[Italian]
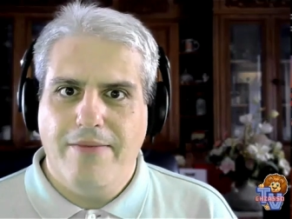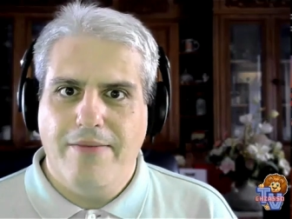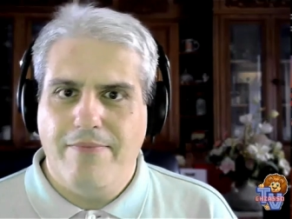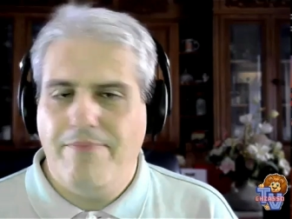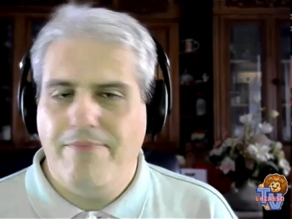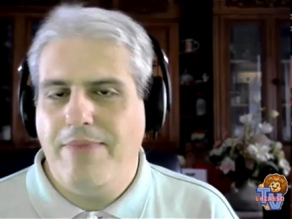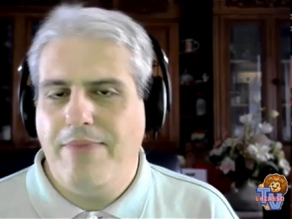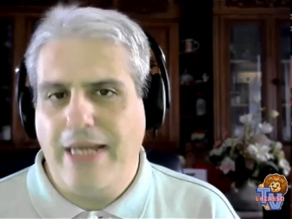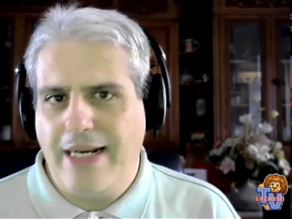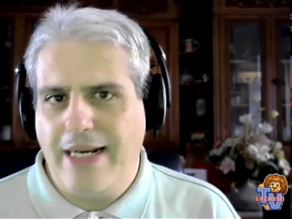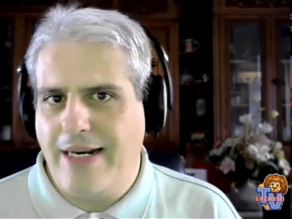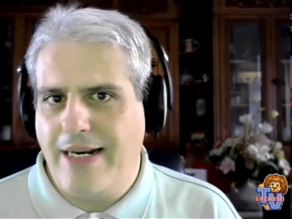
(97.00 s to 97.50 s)

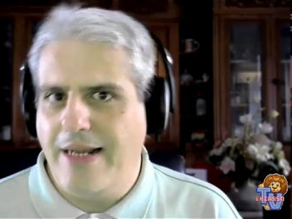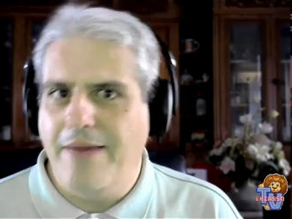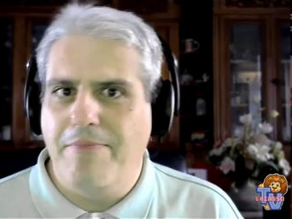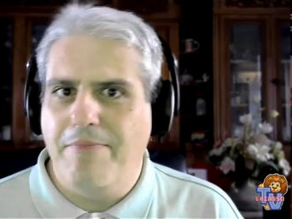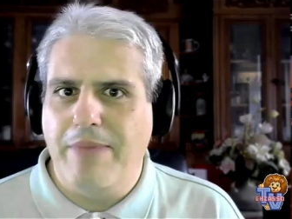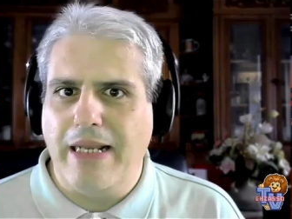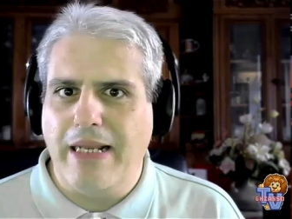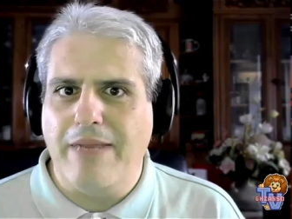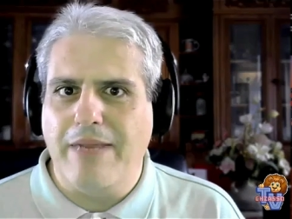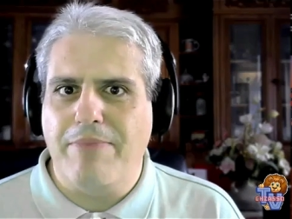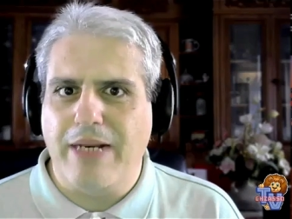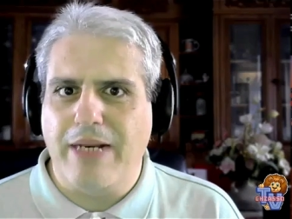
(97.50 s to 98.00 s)
per,
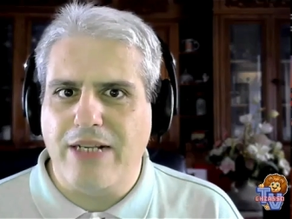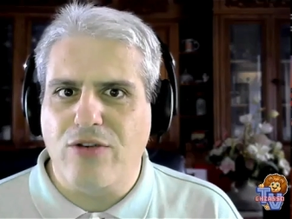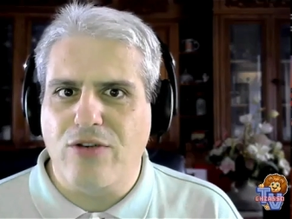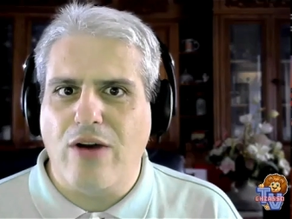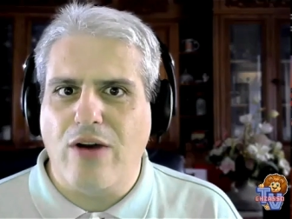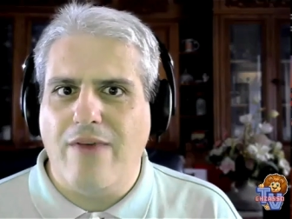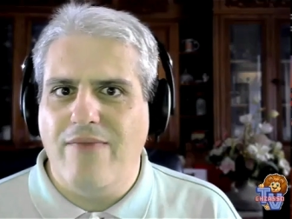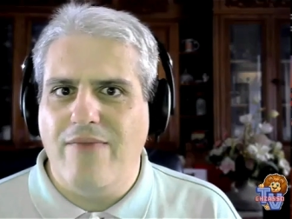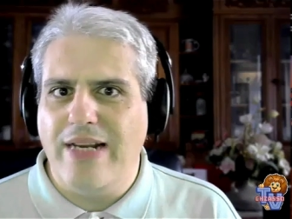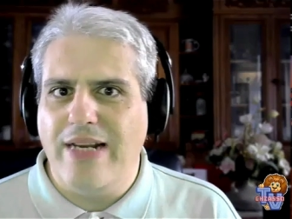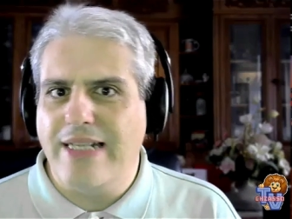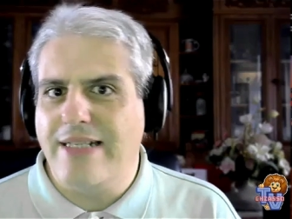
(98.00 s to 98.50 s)
per, per i suoi
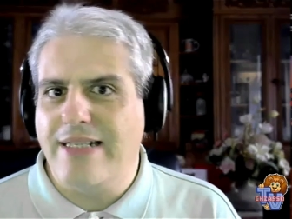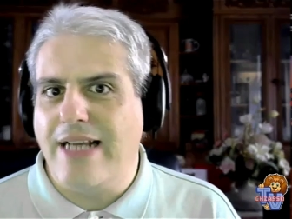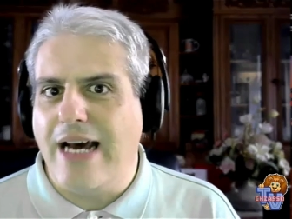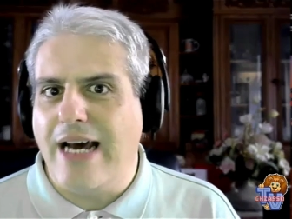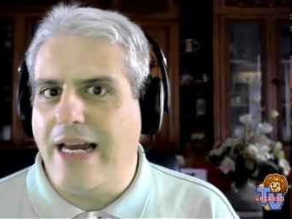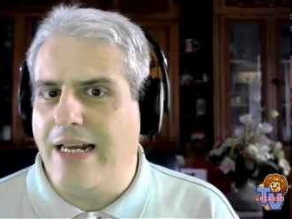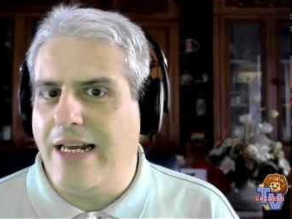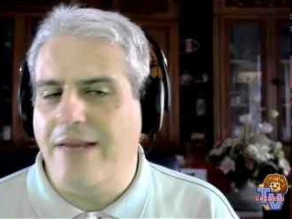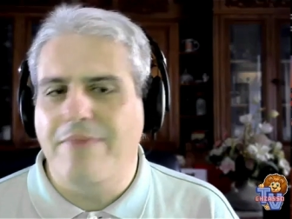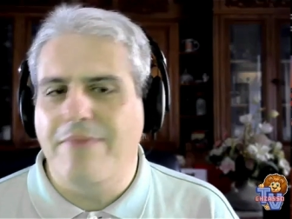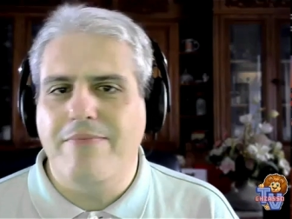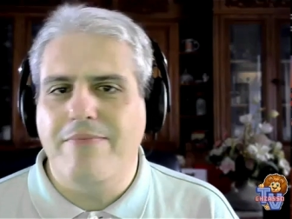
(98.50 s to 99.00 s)

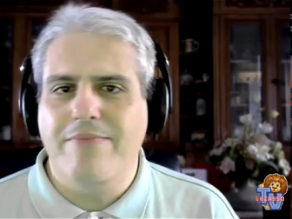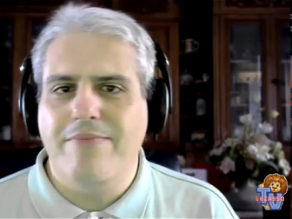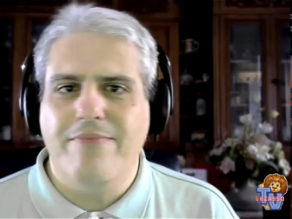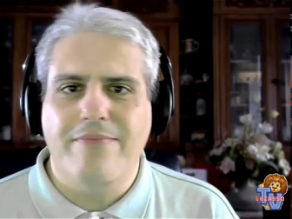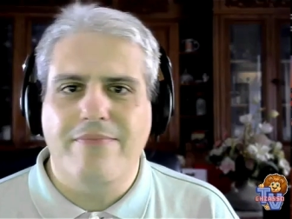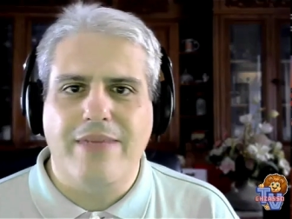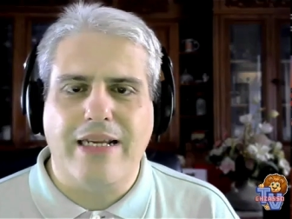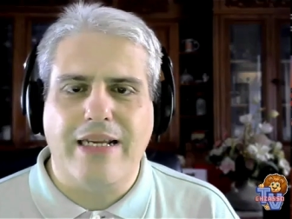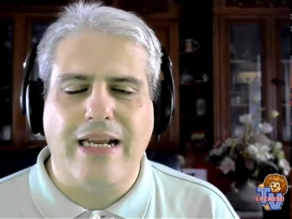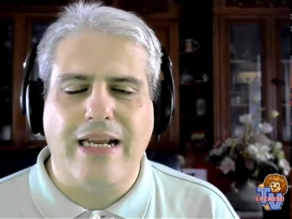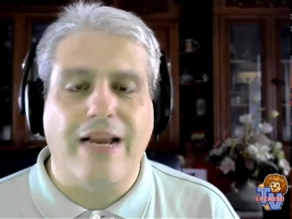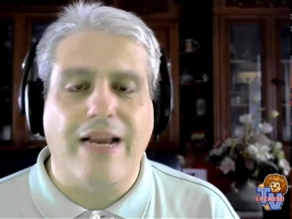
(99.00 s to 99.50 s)
avversari
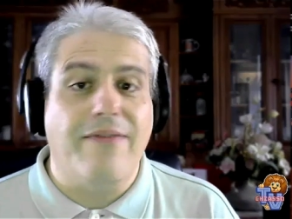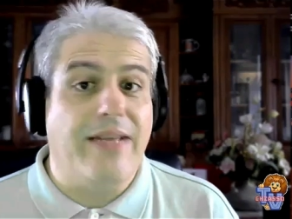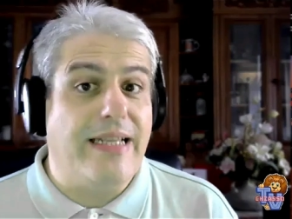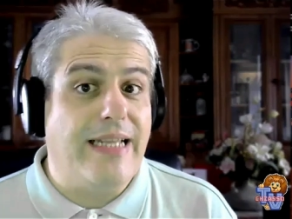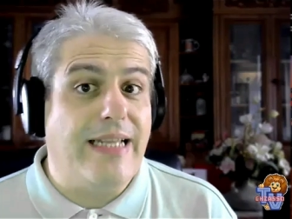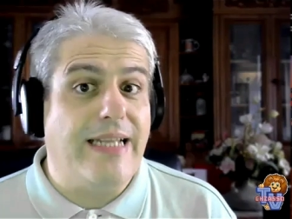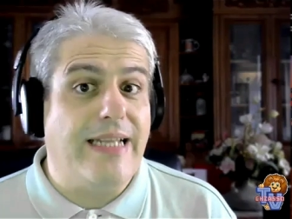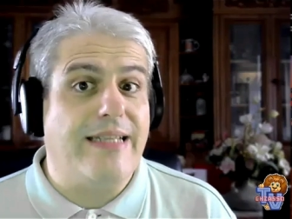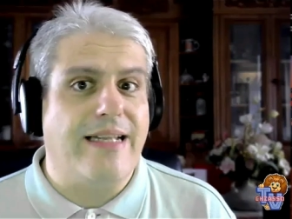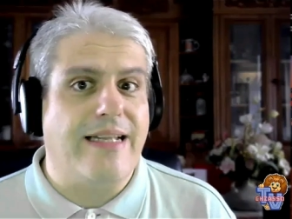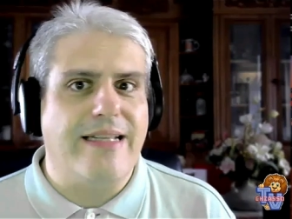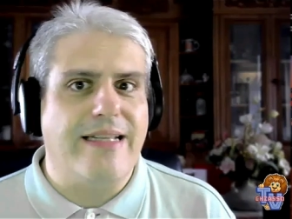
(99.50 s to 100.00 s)
perché la
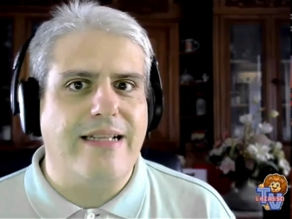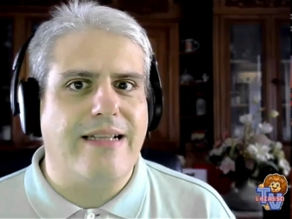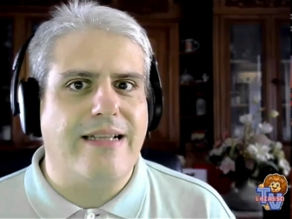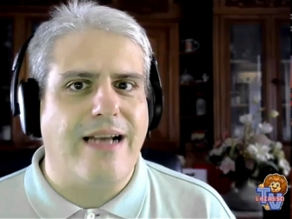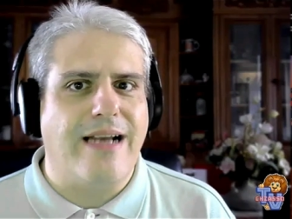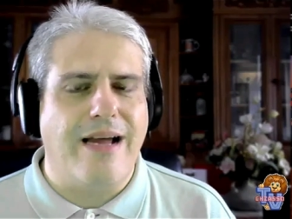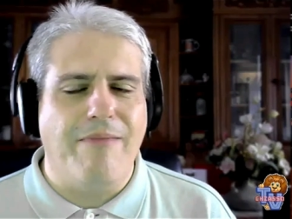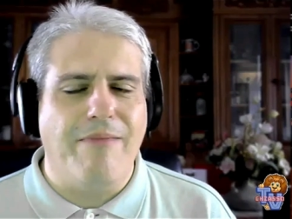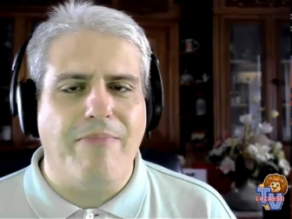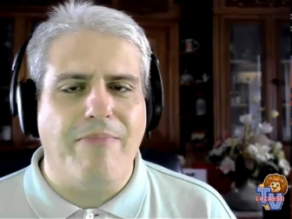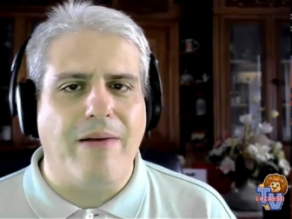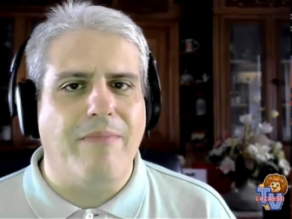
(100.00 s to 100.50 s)
vendetta di
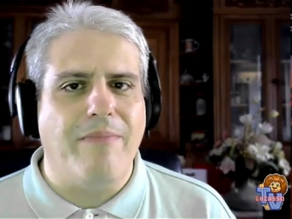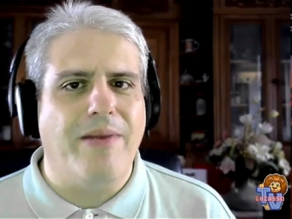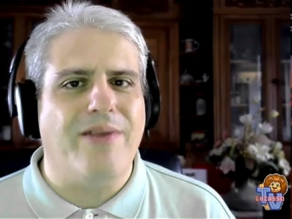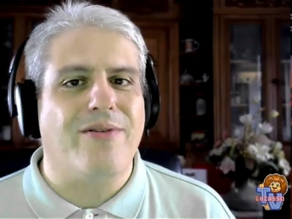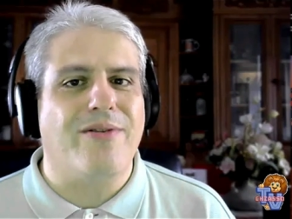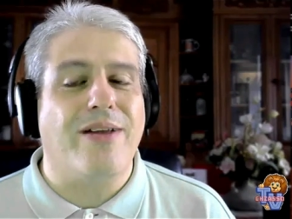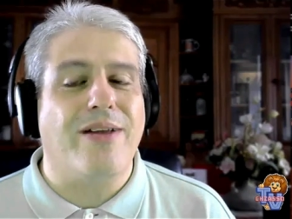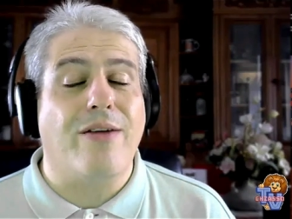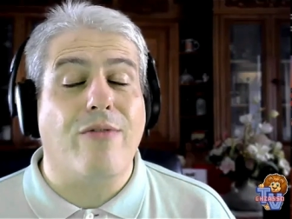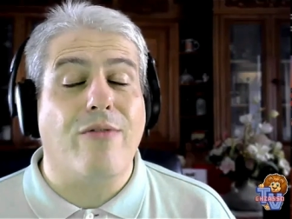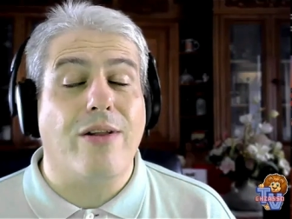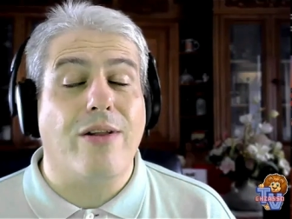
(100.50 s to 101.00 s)
Trump, almeno
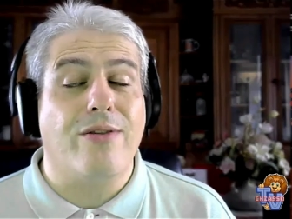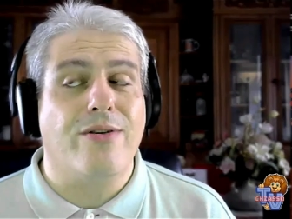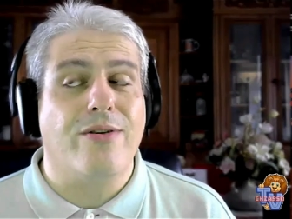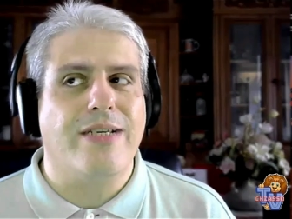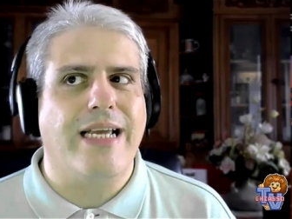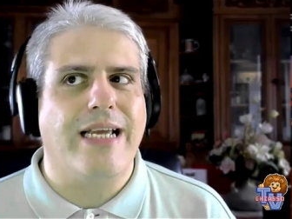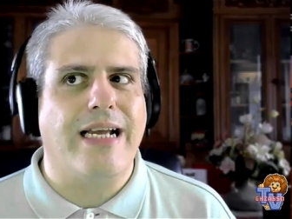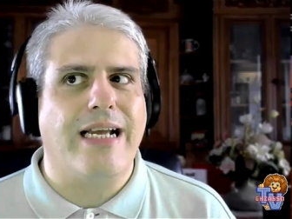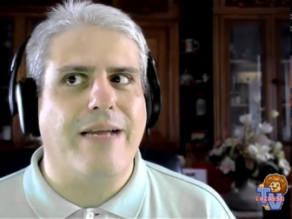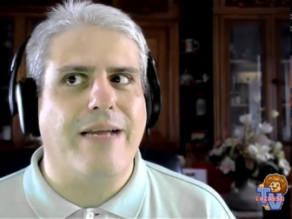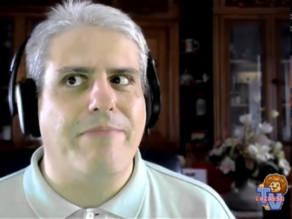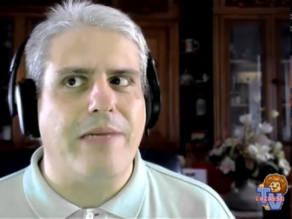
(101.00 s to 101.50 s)
da quanto si
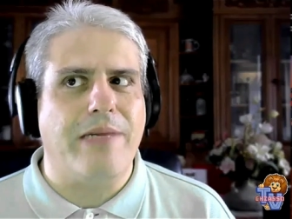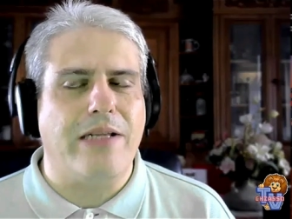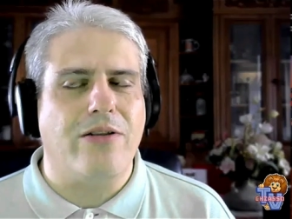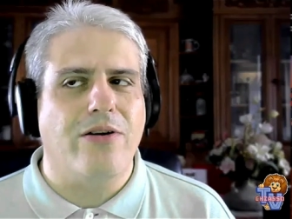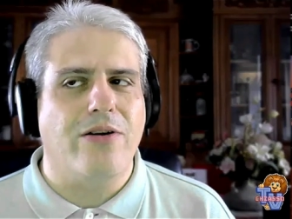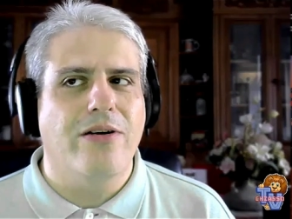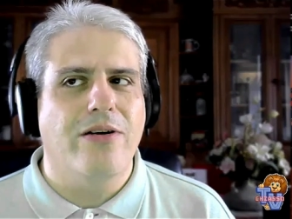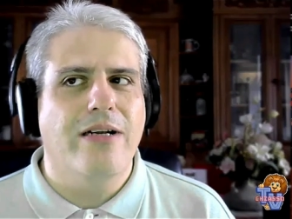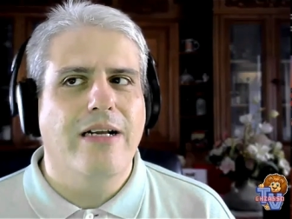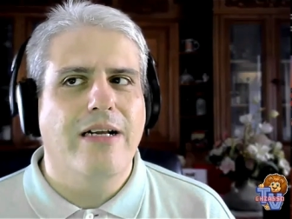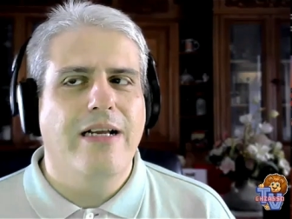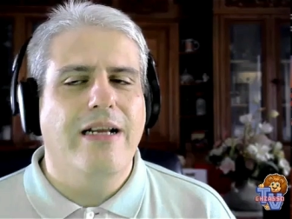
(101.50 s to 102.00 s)
è capito,